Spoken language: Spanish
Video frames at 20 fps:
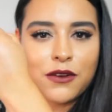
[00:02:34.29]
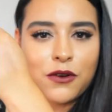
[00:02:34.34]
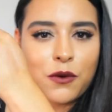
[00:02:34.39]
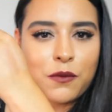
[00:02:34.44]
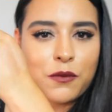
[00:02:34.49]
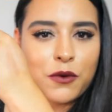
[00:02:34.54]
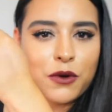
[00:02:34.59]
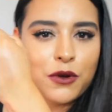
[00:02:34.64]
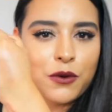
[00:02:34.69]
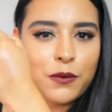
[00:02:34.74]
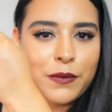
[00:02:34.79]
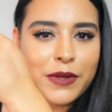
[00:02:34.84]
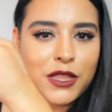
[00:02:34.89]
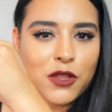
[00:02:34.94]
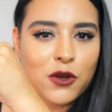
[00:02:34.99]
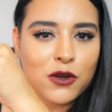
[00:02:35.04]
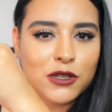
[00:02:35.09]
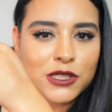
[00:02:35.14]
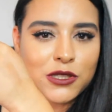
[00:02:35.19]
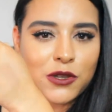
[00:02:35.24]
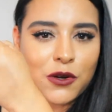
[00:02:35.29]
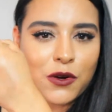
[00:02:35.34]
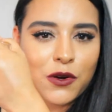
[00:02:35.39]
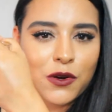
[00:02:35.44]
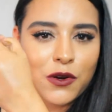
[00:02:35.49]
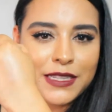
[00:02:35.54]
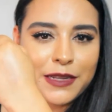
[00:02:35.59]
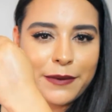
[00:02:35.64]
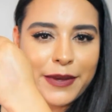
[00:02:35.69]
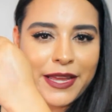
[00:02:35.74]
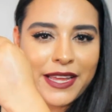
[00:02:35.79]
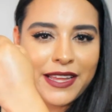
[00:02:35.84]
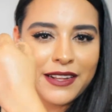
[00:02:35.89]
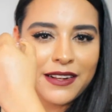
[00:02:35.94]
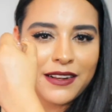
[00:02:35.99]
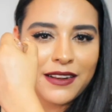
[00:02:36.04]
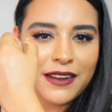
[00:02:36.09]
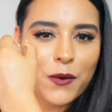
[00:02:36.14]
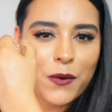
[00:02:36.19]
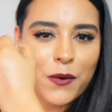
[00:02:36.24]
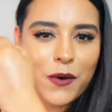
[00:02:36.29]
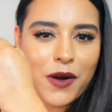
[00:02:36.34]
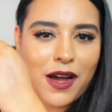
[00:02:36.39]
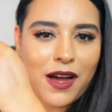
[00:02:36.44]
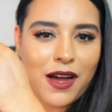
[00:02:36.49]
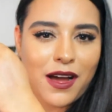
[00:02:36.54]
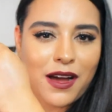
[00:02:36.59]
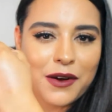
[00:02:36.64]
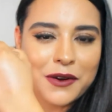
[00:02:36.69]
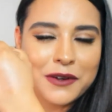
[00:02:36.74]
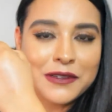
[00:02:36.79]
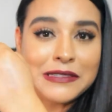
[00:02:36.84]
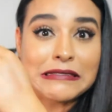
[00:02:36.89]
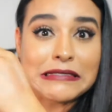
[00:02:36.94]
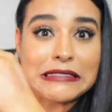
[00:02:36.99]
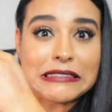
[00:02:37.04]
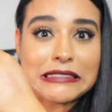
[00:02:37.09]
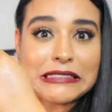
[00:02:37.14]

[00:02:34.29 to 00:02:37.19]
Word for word: como luminoso. ¿Sí ven? ¡Wow!